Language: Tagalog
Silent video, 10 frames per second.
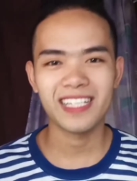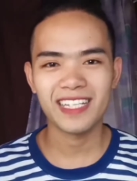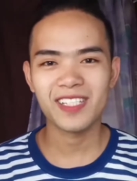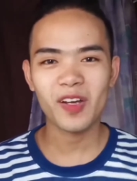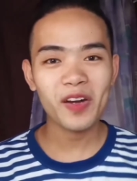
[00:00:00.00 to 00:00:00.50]

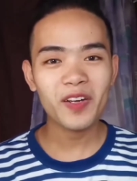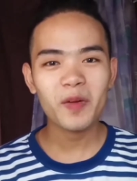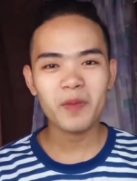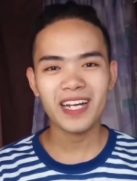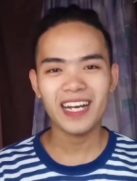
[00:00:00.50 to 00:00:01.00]
Rosie. Oh, sorry
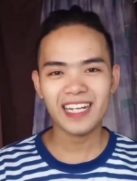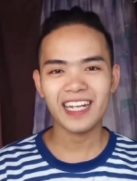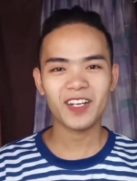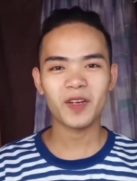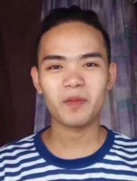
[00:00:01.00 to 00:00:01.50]
kung may
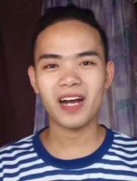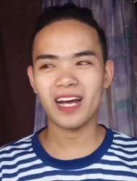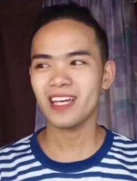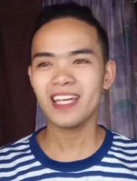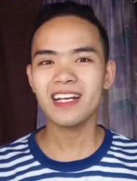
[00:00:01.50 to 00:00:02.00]
manarinig kayong
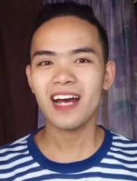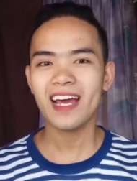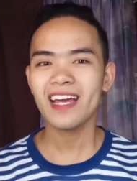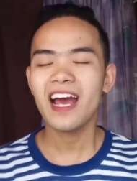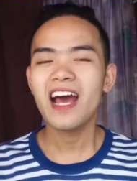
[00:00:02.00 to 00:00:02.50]
mga
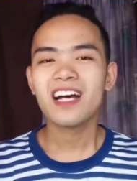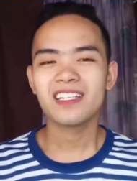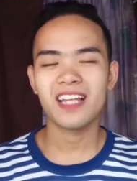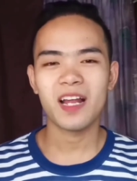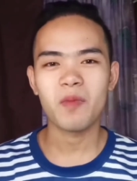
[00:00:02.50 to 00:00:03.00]
ingay
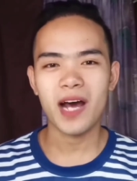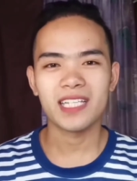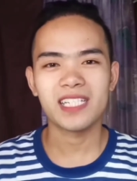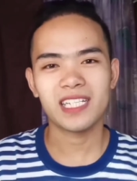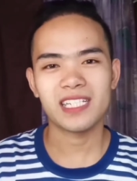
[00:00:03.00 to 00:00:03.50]
sa
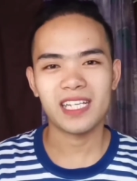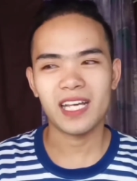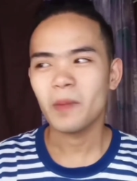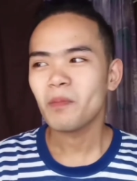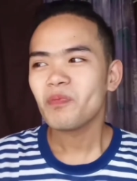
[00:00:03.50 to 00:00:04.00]
labas
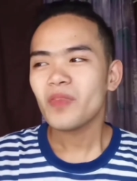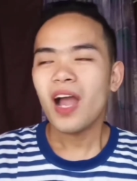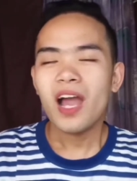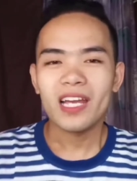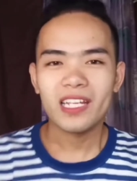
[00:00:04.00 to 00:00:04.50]
kasi
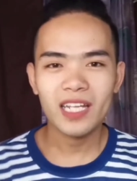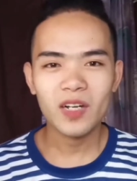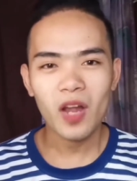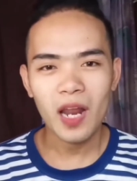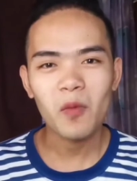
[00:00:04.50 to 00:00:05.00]
hindi
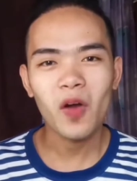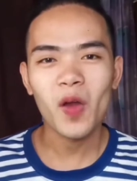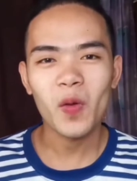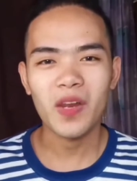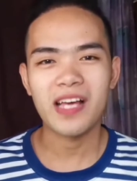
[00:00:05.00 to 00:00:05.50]
ko alam
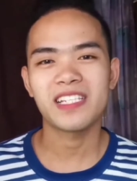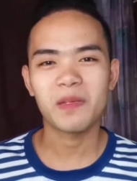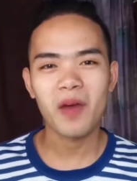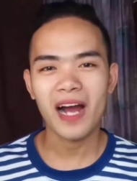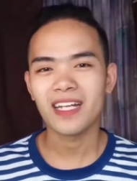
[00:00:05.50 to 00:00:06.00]
kung anong
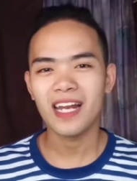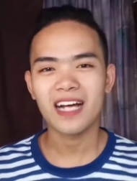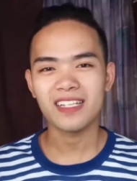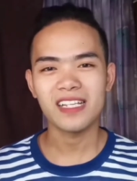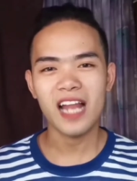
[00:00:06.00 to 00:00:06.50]
klaseng mga
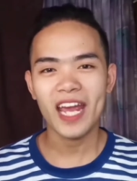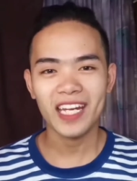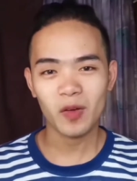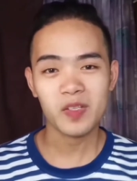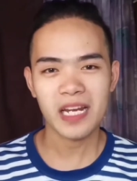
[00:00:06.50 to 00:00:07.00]
nilalang sila.
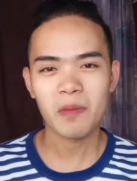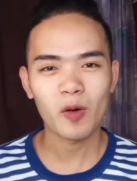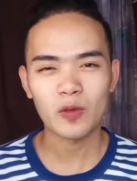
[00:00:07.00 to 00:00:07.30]
Hindi ko sila